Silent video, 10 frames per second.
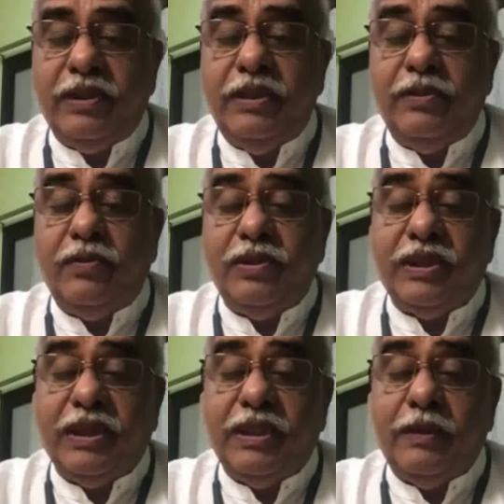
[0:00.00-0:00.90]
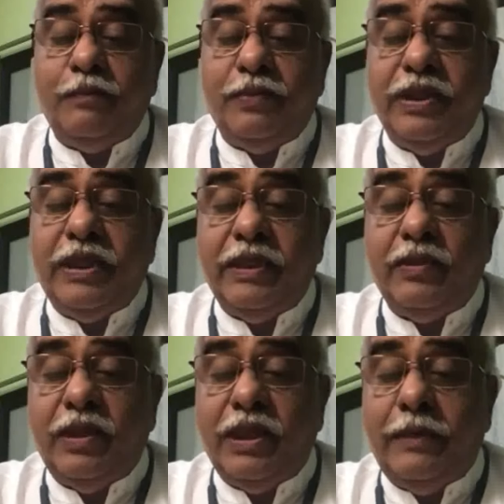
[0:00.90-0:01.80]
దీంతో జగన్
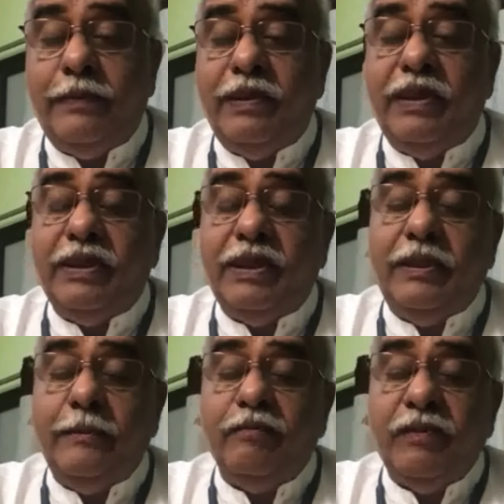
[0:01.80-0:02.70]
పీకేతో లాభం లేదని